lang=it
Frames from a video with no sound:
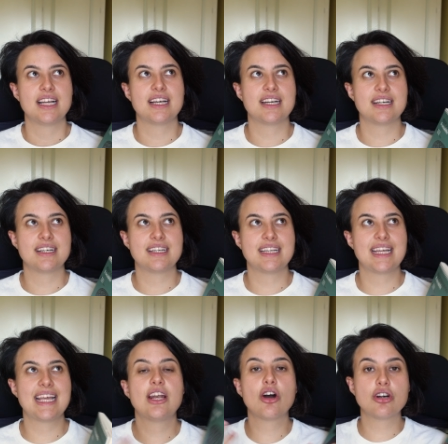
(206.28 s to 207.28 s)
eh,
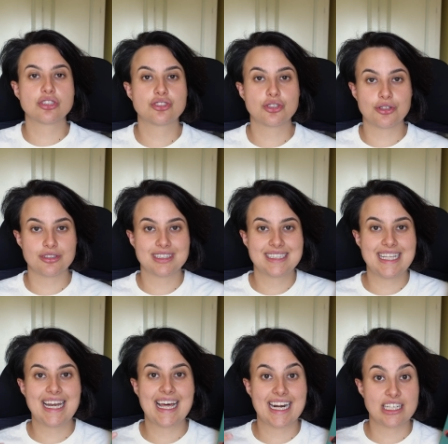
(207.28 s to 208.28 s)
elogio
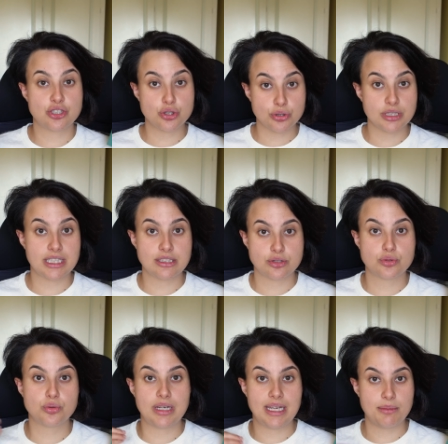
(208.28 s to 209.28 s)
della ragione
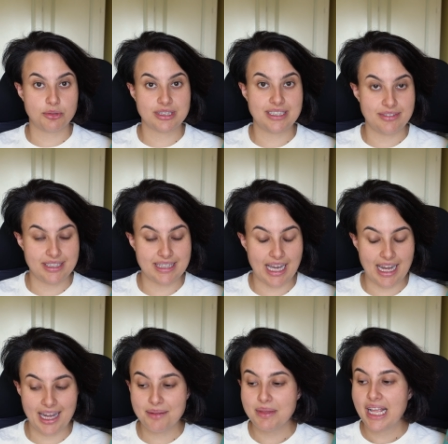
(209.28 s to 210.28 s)

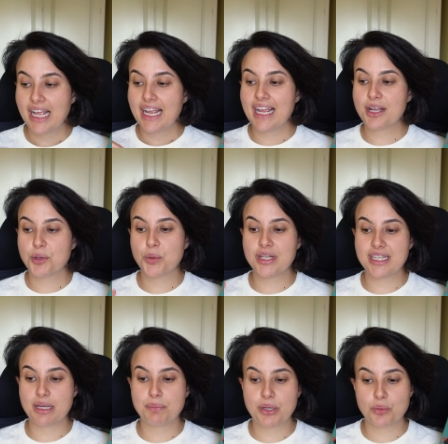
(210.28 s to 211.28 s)
sull'emotività e
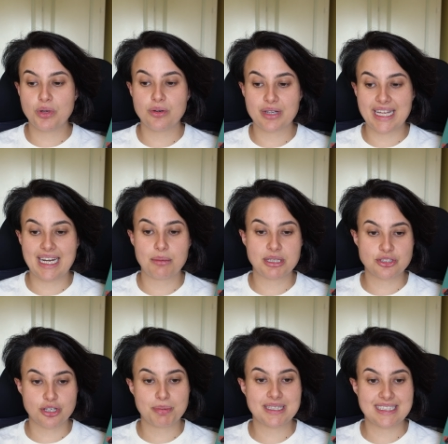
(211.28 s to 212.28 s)
quindi è per quello che la
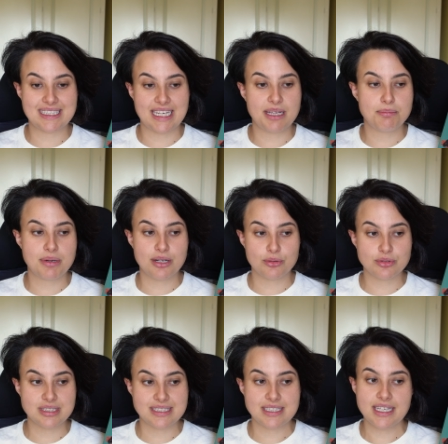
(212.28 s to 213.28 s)
maggior parte dei libri
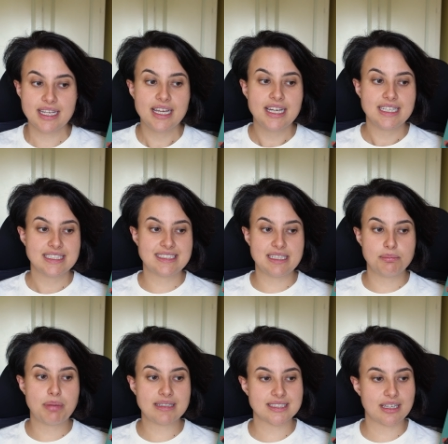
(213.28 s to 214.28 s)
russi si
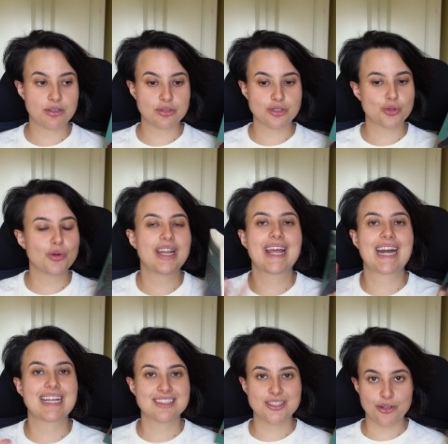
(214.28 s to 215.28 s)
basano
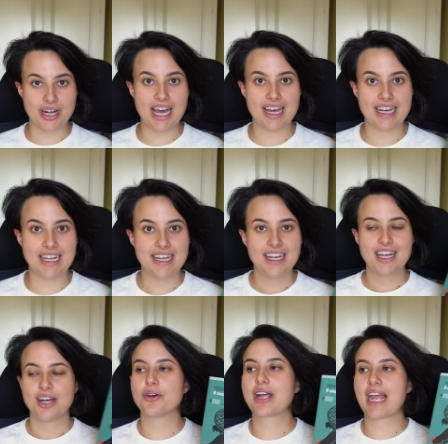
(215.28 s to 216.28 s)
sull'irrazionale.
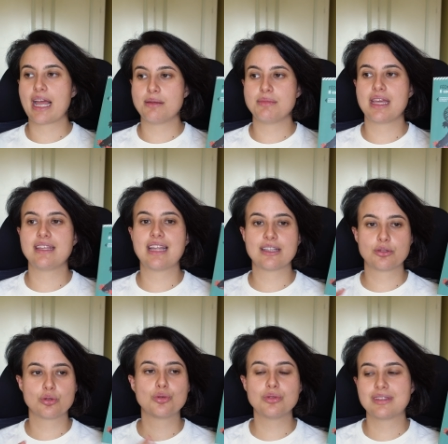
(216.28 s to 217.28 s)
Ok, mi hai
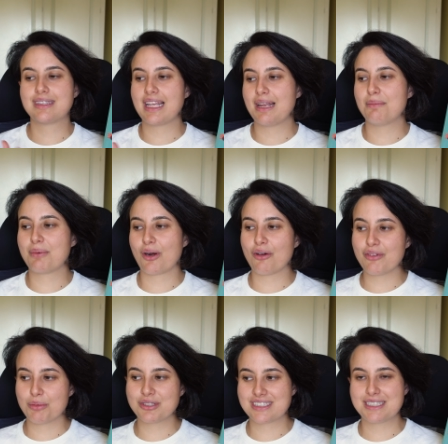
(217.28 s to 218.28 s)
dato tutte le
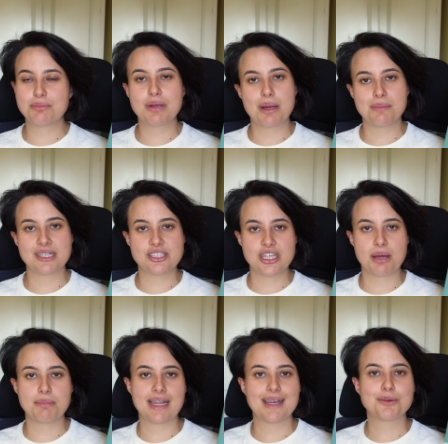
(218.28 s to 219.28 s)
prove possibili e
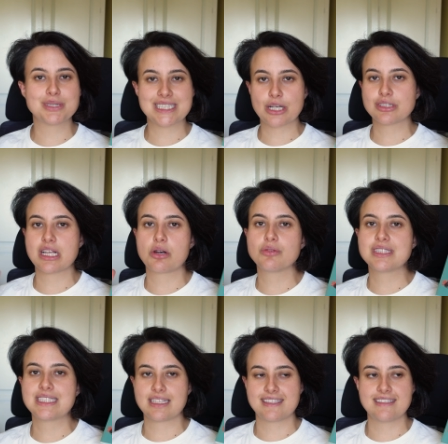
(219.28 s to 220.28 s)
immaginabili che questa cosa non
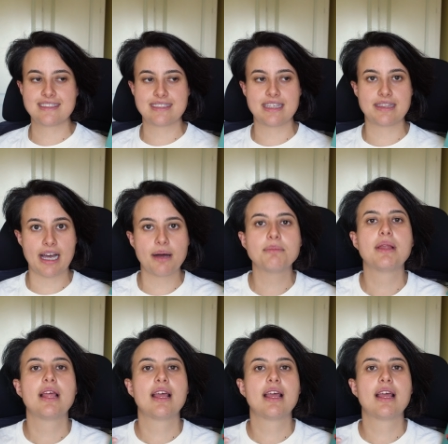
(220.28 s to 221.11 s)
sia esistita